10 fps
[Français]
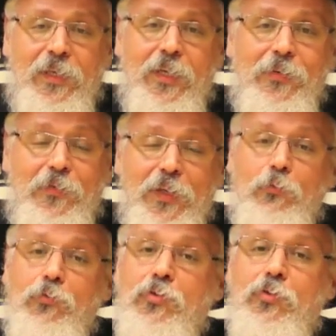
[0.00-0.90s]
il vit
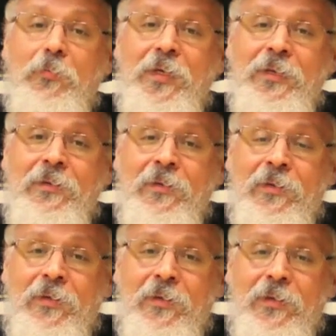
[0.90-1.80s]
une semaine
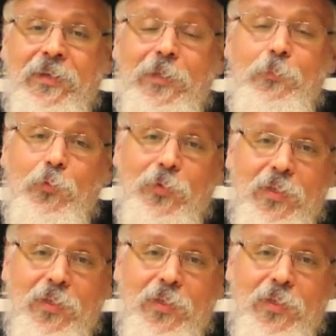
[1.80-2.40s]
qui peut